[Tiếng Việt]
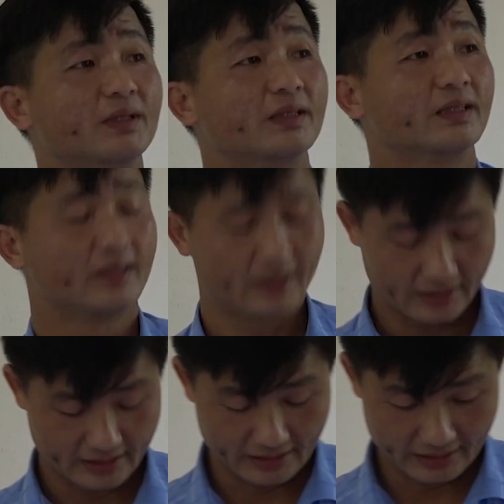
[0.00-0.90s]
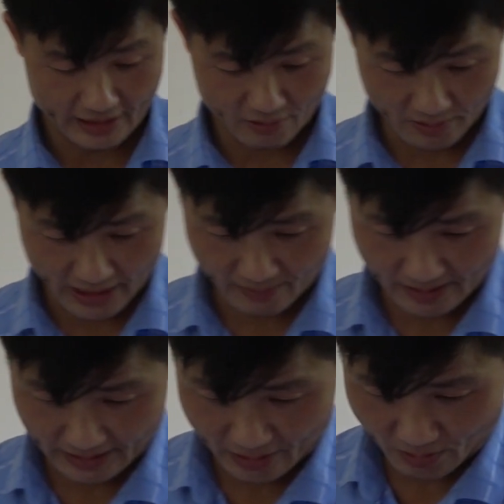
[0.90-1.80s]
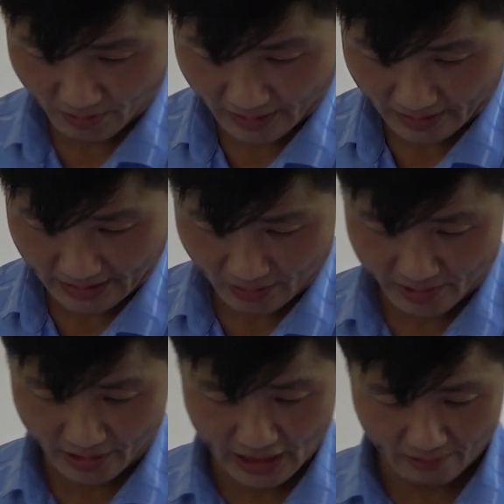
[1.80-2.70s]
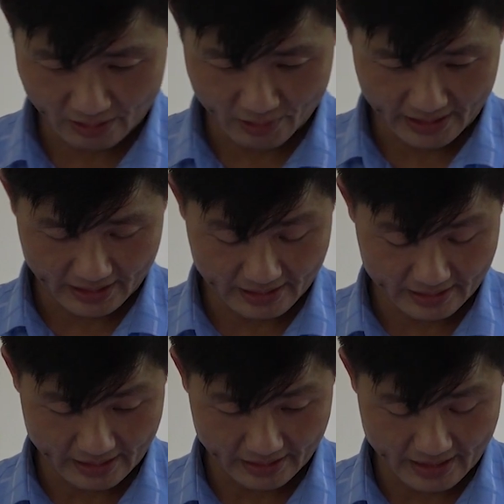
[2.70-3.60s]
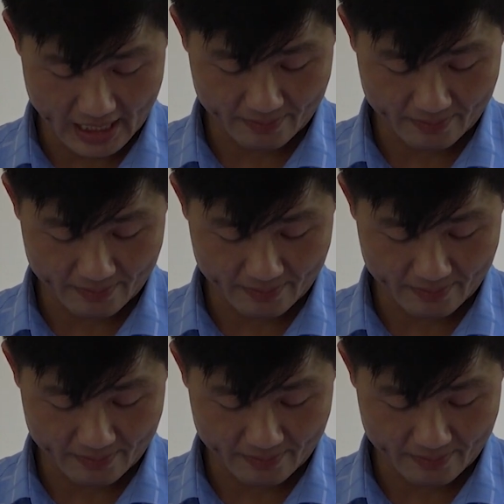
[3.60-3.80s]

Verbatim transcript: đã báo cáo tóm tắt về kết quả công tác phát triển kinh tế xã hội,